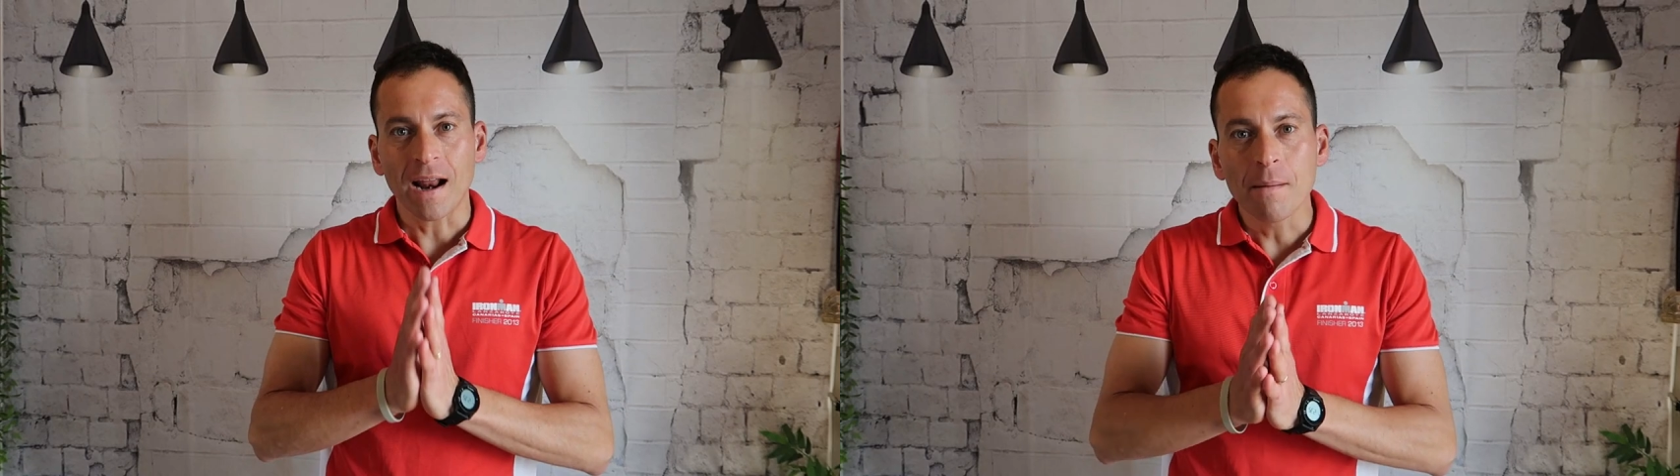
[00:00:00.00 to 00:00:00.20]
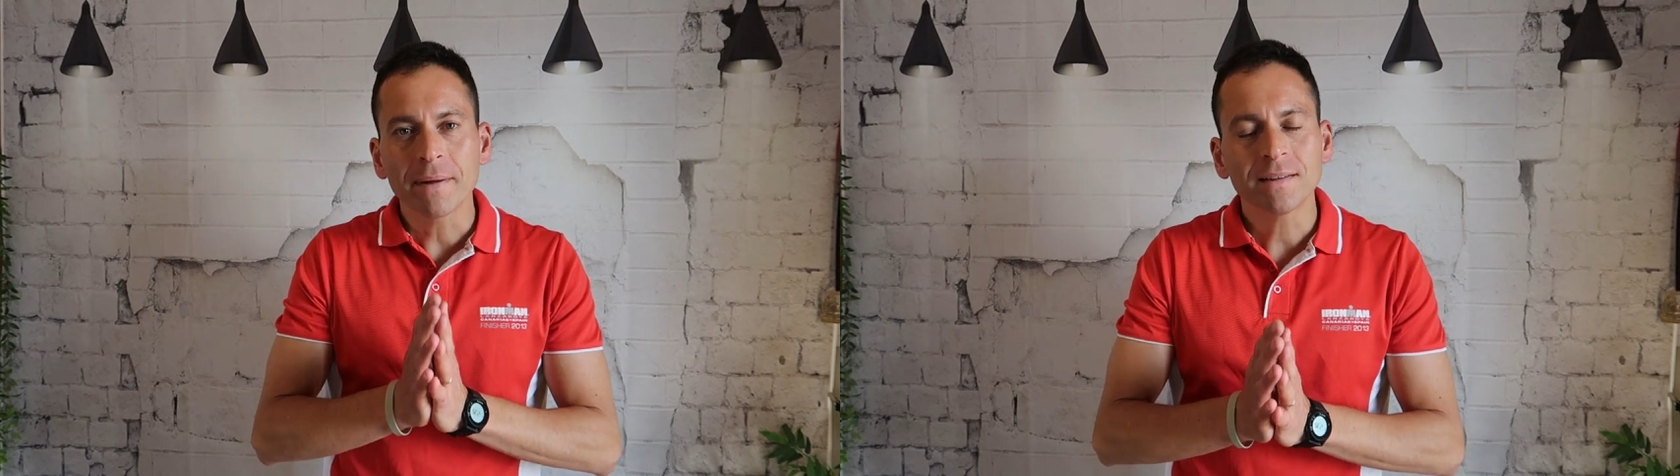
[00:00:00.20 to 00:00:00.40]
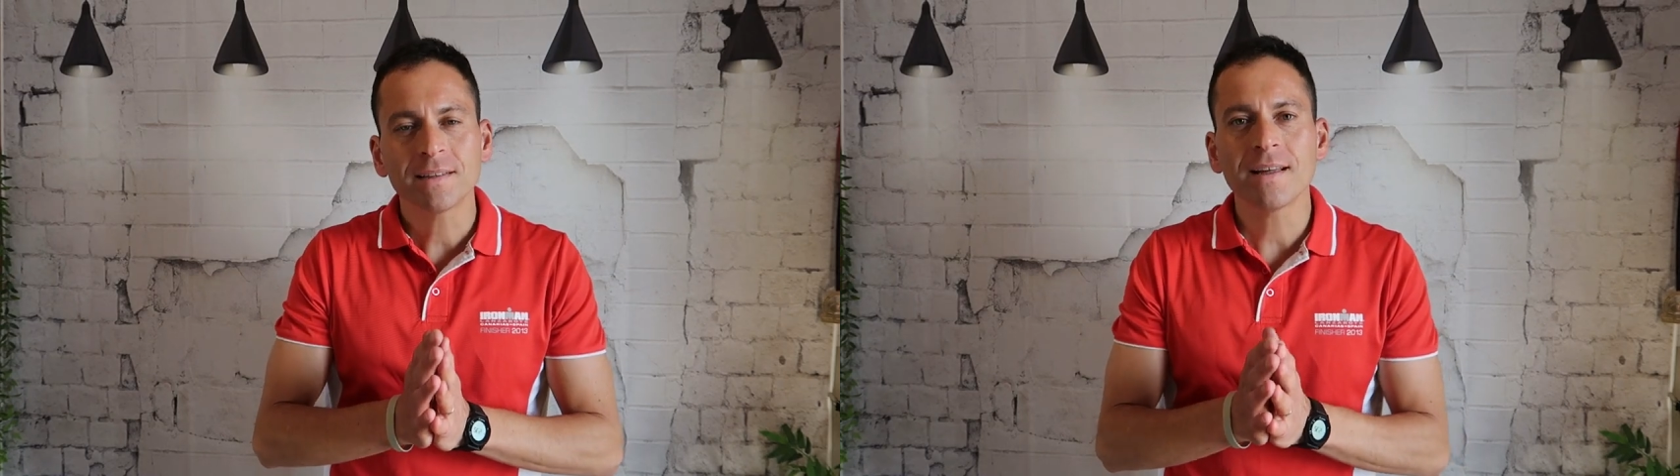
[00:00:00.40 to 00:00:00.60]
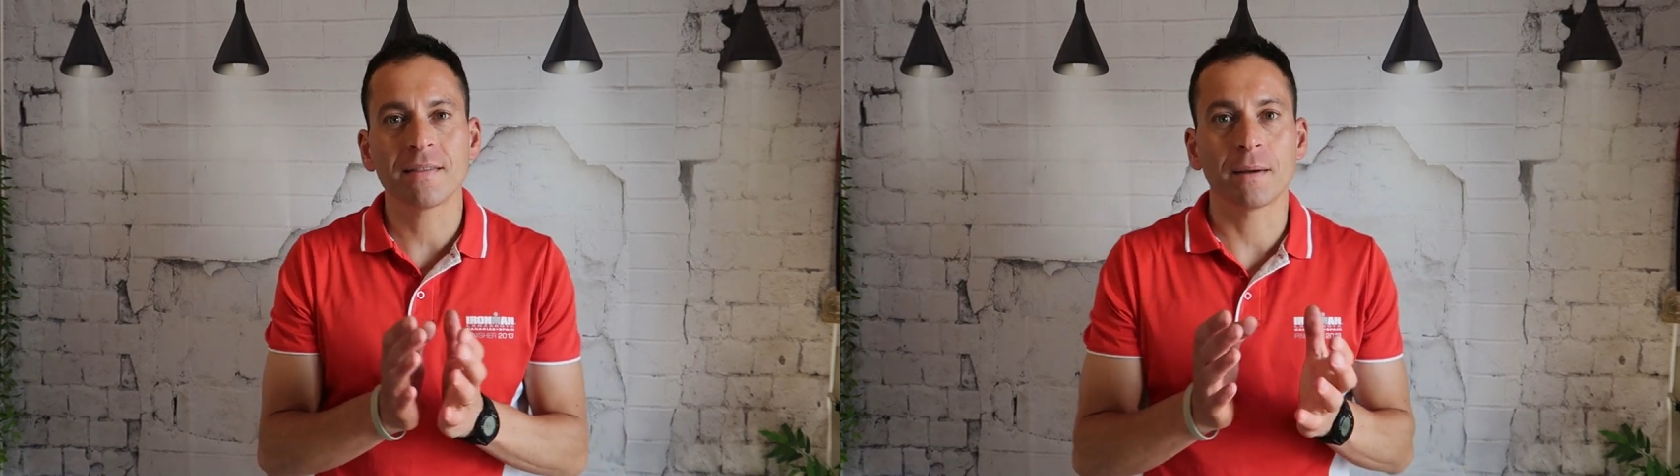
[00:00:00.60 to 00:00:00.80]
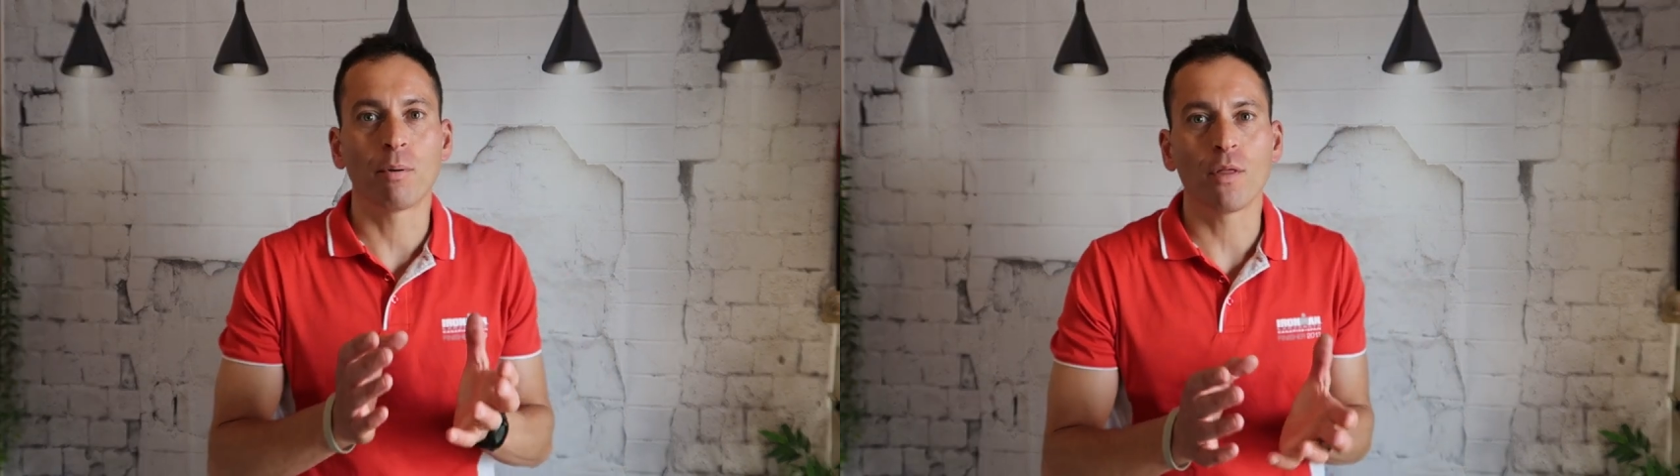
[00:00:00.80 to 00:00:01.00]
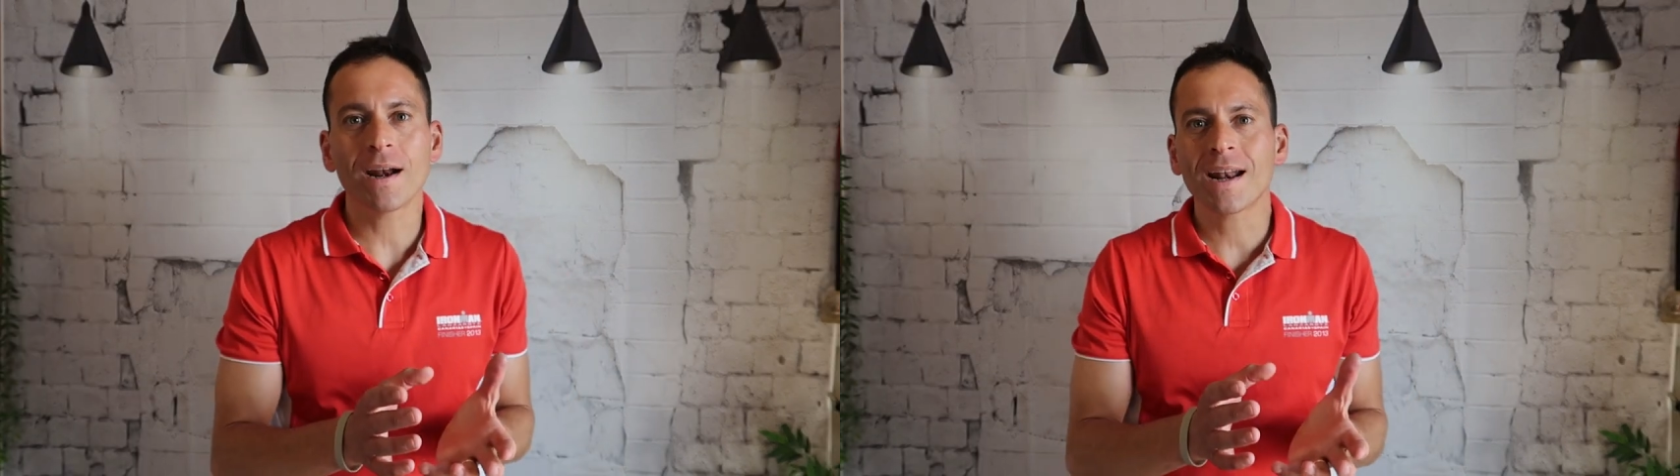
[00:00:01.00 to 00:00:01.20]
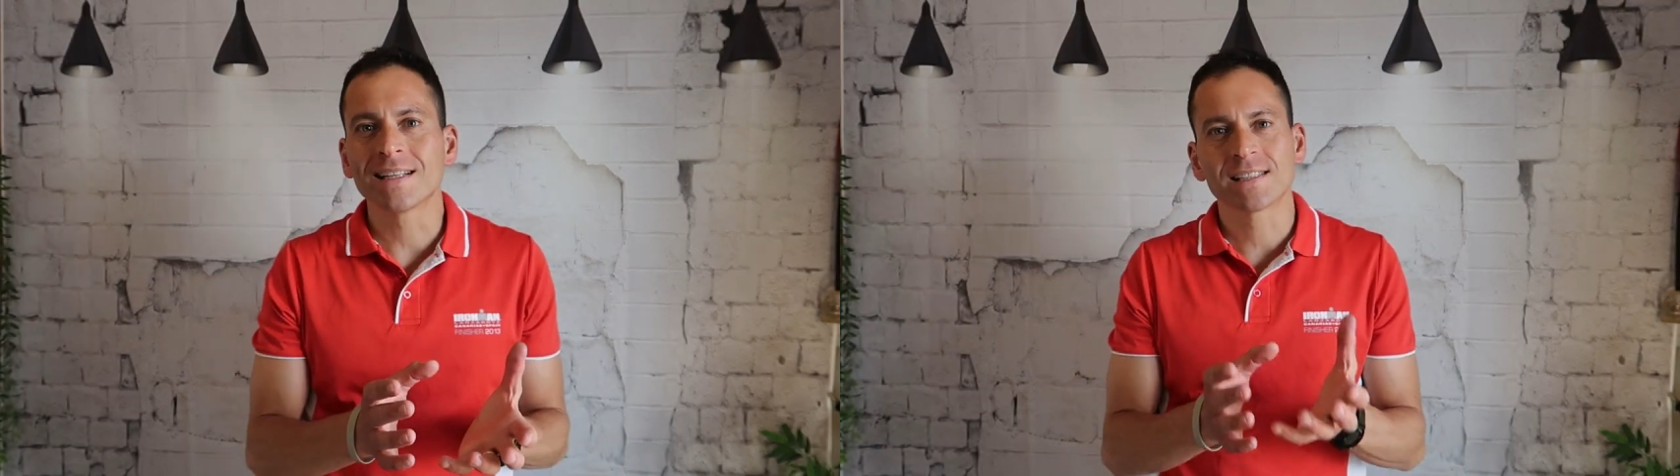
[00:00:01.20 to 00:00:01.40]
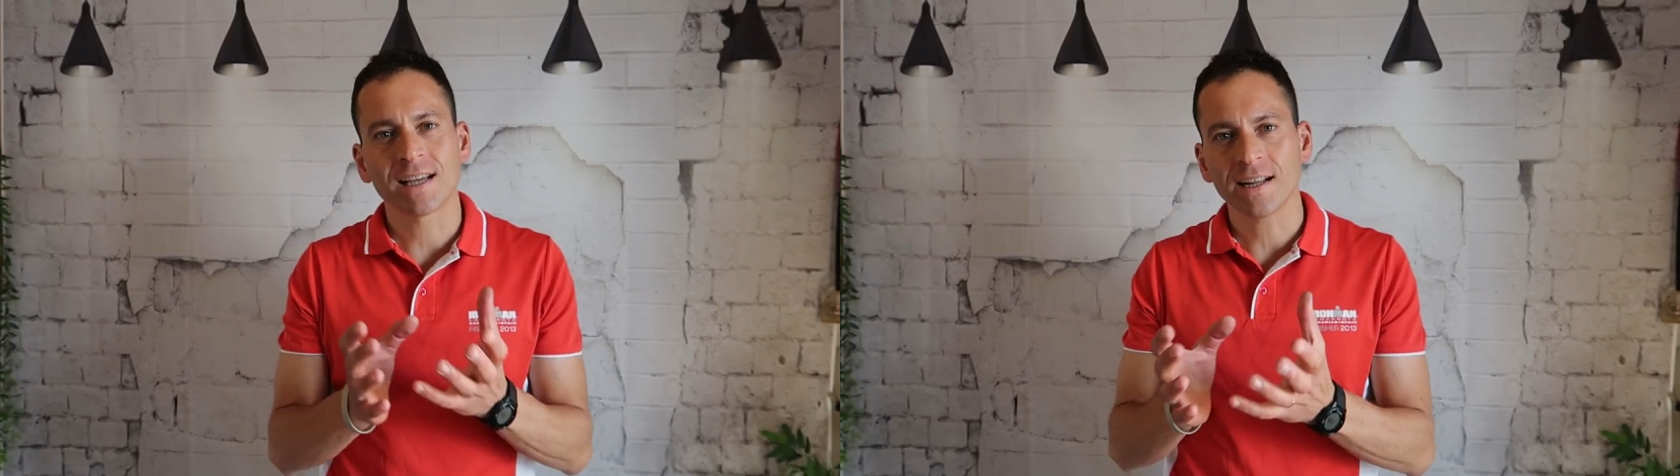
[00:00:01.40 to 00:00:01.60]
realmente de poder
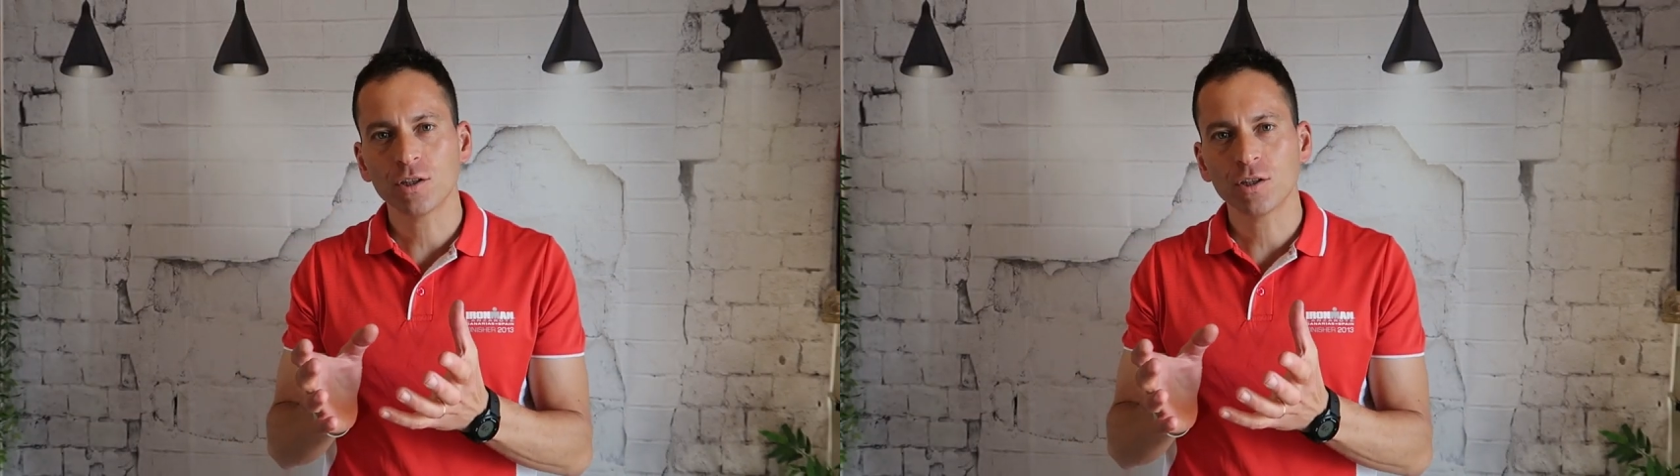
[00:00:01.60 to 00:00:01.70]
lanzar